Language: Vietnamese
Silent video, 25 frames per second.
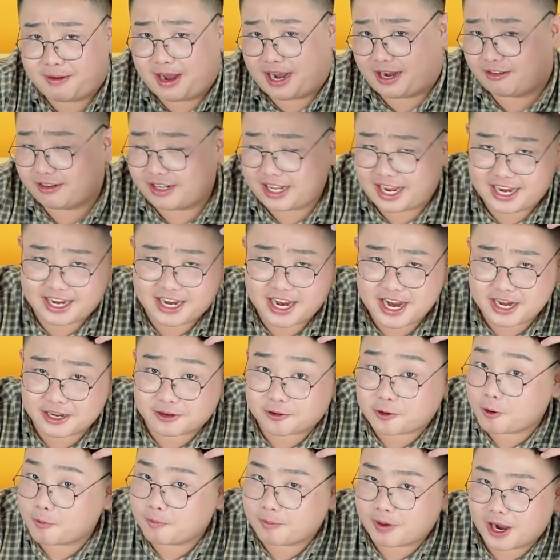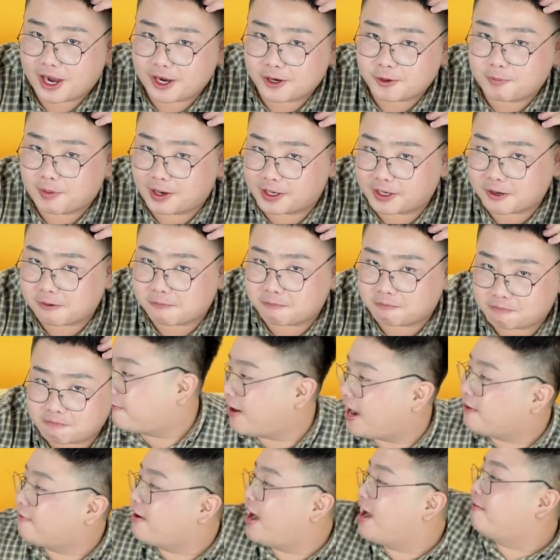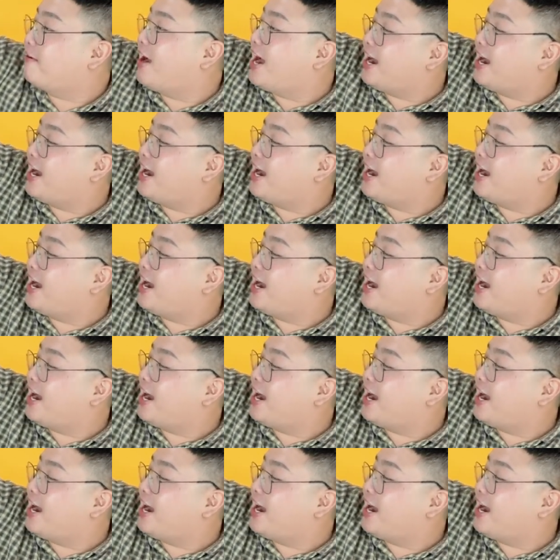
bạn có thấy cái intro mới của mình không? Khoan khoan